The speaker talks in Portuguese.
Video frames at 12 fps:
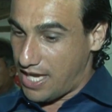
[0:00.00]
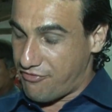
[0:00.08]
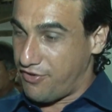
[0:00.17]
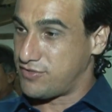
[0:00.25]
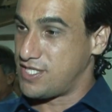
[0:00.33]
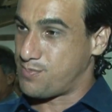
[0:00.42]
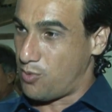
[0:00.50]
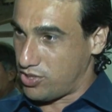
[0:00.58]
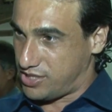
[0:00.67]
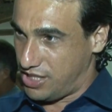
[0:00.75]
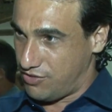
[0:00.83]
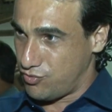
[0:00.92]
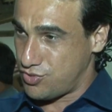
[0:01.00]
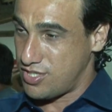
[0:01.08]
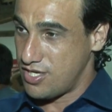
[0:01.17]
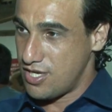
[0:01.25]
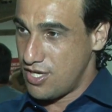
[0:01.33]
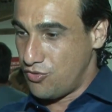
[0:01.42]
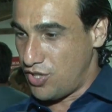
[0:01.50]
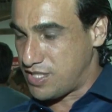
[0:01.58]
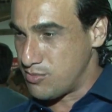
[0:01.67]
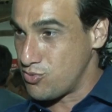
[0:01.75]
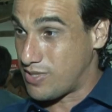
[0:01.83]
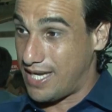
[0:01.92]
eventos esportivos, nós
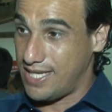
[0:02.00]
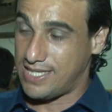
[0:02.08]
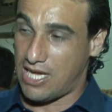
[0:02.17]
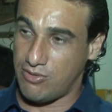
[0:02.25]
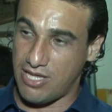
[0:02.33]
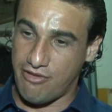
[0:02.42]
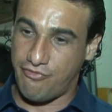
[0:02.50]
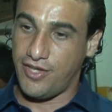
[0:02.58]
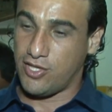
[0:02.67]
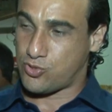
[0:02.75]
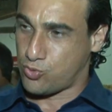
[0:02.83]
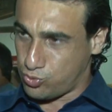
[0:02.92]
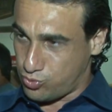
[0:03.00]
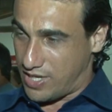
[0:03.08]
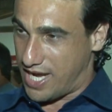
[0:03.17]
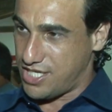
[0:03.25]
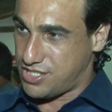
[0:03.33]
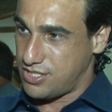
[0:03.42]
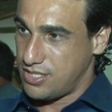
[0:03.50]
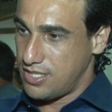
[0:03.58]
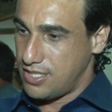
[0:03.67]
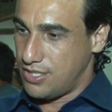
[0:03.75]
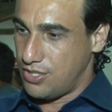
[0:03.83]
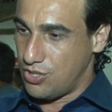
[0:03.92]
temos um calendário de eventos culturais
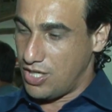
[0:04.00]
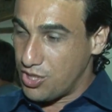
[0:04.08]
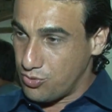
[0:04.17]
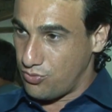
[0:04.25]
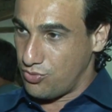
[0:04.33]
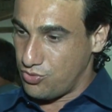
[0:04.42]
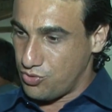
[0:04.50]
ano,